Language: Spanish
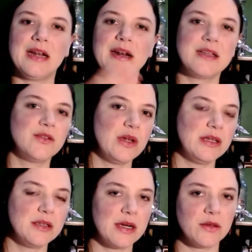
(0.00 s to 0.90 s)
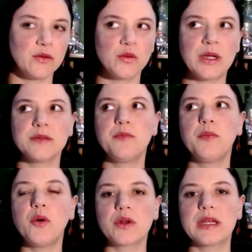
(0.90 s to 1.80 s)
resto de las criaturas
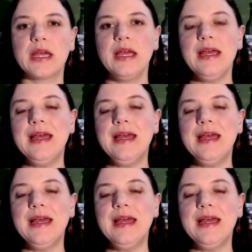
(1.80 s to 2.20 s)
porque